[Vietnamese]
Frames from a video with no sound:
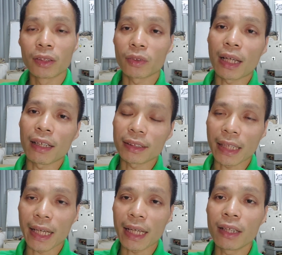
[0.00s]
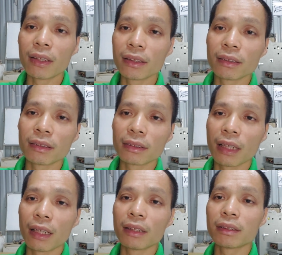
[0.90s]
chúng ta sẽ hơn
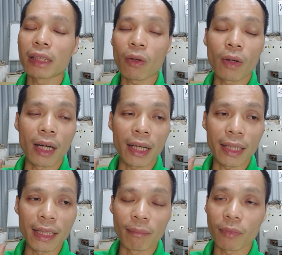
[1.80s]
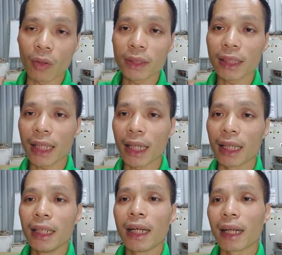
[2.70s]
hơn nhau ở cái điểm đó chính
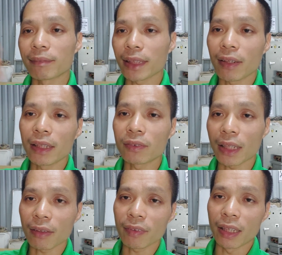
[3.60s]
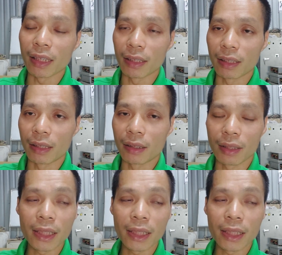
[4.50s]
là làm sao đây chúng ta có thể uh,